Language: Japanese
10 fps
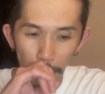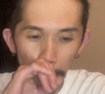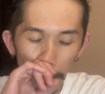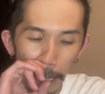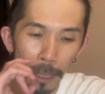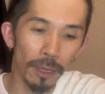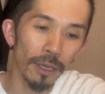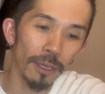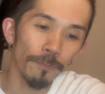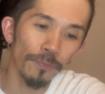
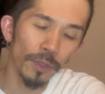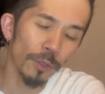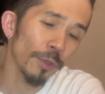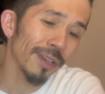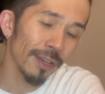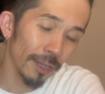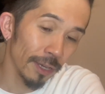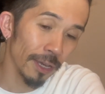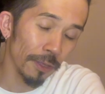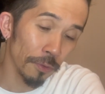えー、それから、
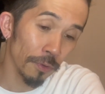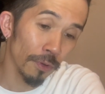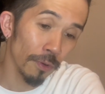あの、